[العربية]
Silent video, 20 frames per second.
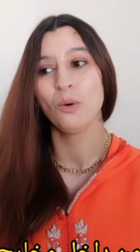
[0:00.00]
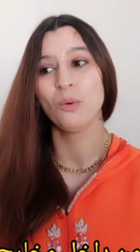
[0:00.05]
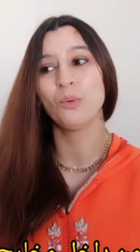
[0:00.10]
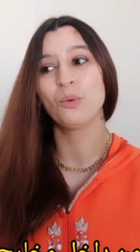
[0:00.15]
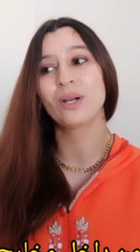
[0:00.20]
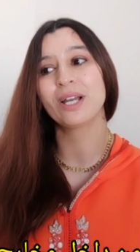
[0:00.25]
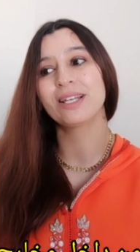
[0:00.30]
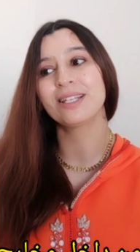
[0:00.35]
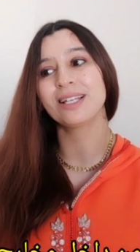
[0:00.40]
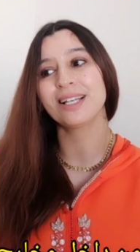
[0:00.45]

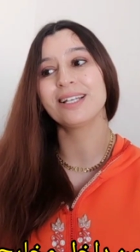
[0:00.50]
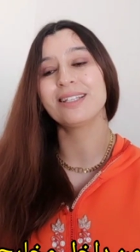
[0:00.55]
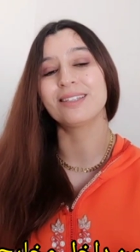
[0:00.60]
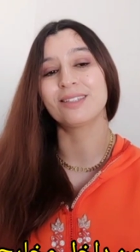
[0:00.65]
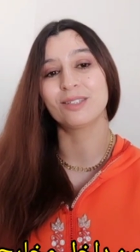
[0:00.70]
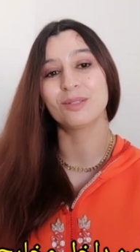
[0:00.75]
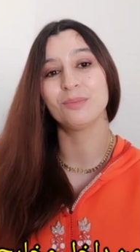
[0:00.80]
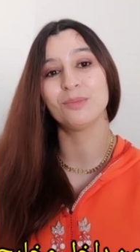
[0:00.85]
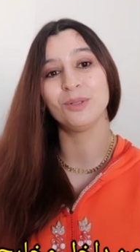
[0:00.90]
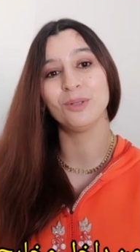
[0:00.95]

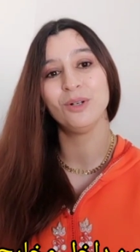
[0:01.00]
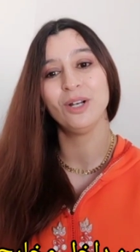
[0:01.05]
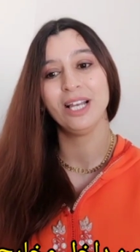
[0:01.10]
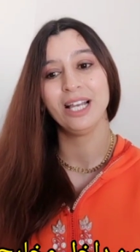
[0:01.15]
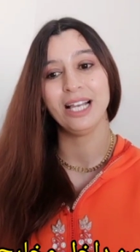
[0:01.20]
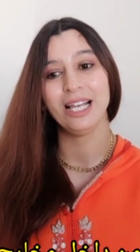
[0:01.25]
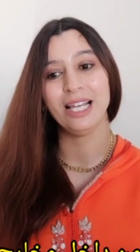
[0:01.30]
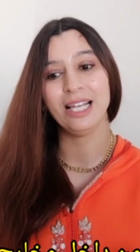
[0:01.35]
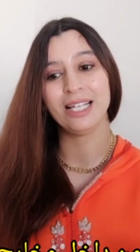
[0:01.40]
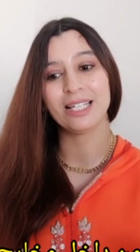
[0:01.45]
وكنقدموا
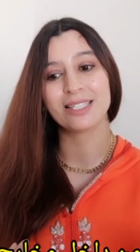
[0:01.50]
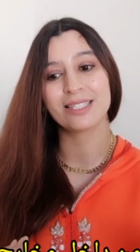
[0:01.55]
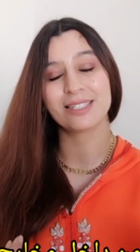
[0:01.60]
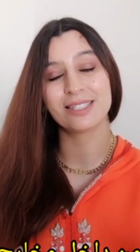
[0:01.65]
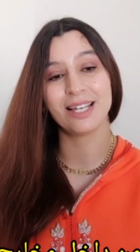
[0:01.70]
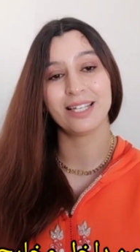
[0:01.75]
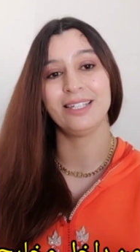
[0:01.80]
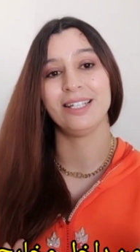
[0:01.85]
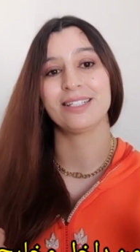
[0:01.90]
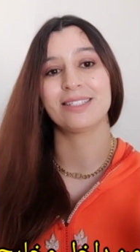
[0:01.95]
آه،
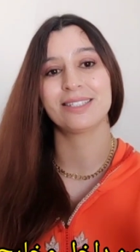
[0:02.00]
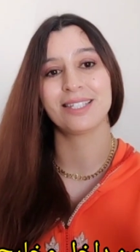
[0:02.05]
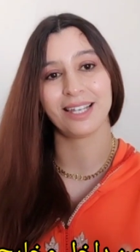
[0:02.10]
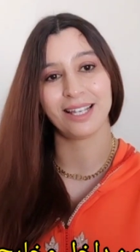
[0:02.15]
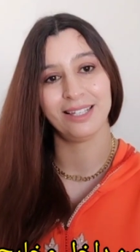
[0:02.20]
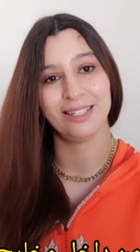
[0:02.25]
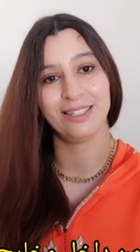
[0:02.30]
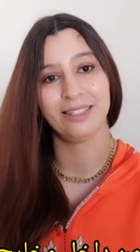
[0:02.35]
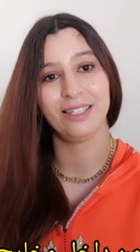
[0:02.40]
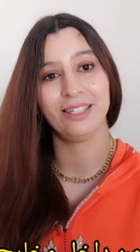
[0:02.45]
الصانع
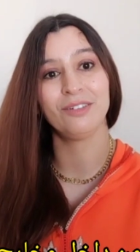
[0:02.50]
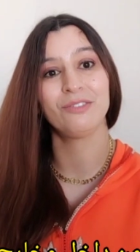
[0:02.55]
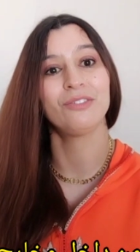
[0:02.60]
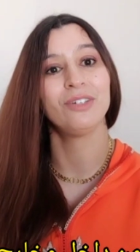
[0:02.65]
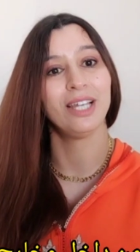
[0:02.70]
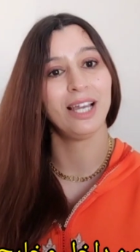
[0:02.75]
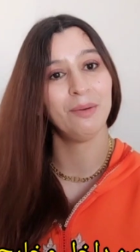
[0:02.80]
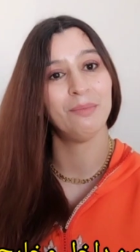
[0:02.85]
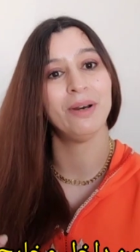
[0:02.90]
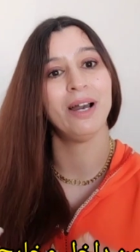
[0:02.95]
التقليدي
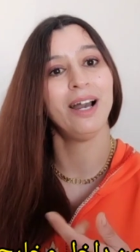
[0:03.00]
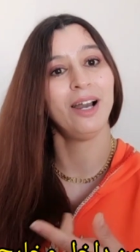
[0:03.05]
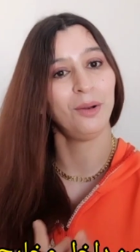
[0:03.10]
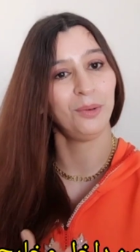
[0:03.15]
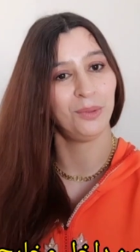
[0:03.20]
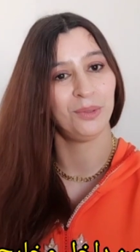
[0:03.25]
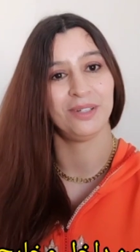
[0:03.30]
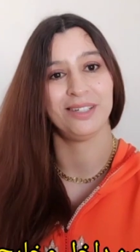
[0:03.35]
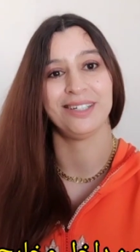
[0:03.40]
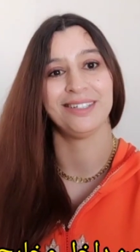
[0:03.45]
في ابهى
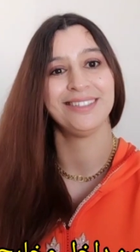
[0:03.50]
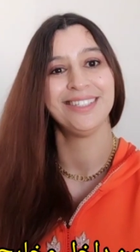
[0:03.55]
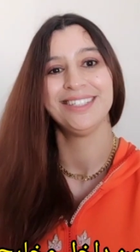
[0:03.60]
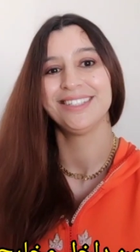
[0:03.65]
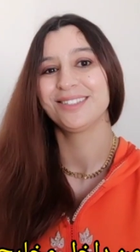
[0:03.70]
حله